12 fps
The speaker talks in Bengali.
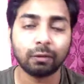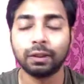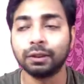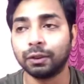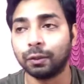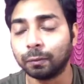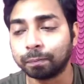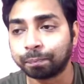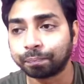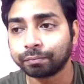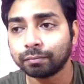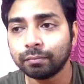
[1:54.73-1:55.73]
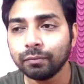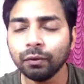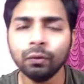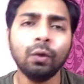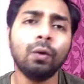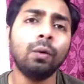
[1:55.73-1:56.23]
করেছিল
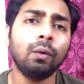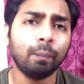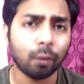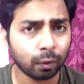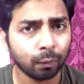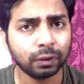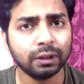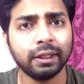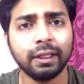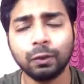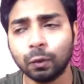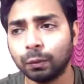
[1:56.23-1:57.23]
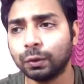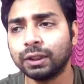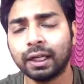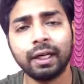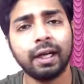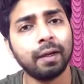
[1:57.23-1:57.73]
ধরো পরবর্তীতে সৌমিত্র
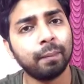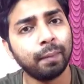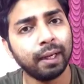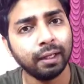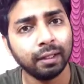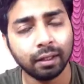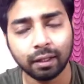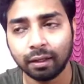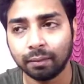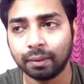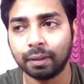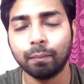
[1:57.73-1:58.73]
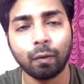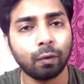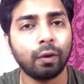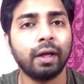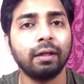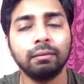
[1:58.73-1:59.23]
স্যারের এর মেয়ে মানে বড়
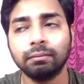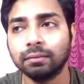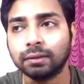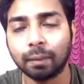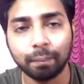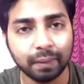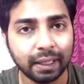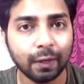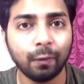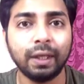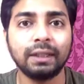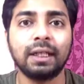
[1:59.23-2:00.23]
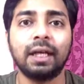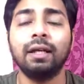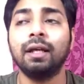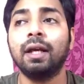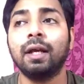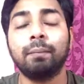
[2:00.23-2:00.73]
ভাই তার বিয়ে হয়ে যায়
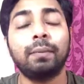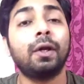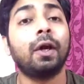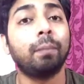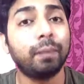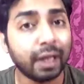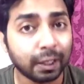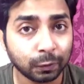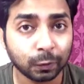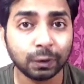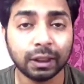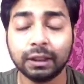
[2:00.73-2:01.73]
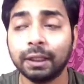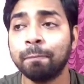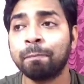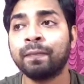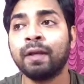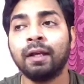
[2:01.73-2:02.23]
বিয়ে হয় প্রিয়াংশুর সাথে
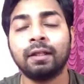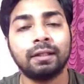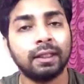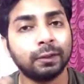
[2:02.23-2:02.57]
সে